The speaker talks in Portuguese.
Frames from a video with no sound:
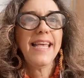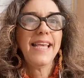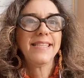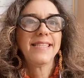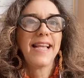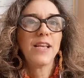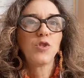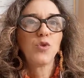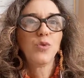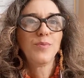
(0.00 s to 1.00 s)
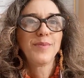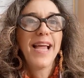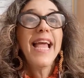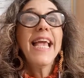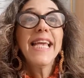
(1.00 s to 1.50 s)
em excesso
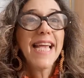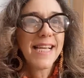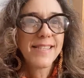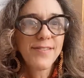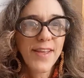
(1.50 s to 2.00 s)
e às